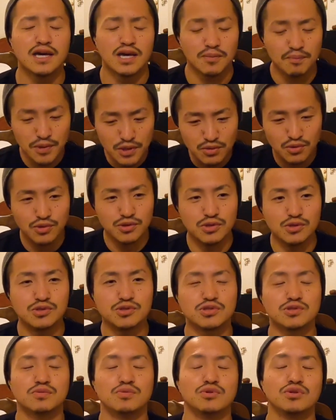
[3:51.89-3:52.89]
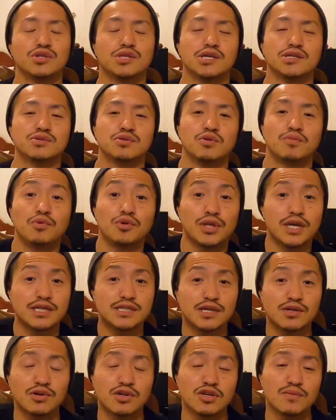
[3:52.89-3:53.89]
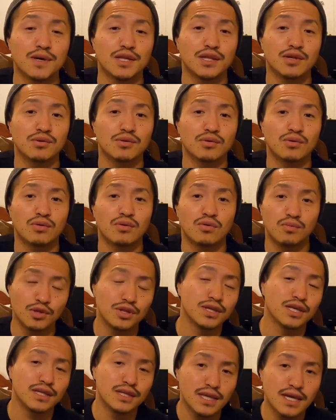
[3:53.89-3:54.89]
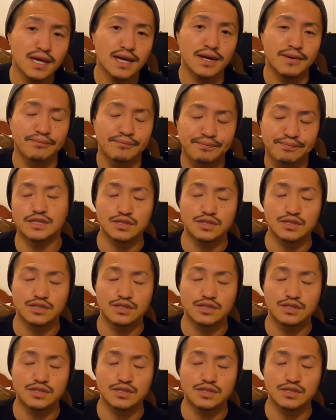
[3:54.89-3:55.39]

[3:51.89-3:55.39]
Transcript: やっぱりこの YouTube ってそのポテンシャルを秘めてると思っていて、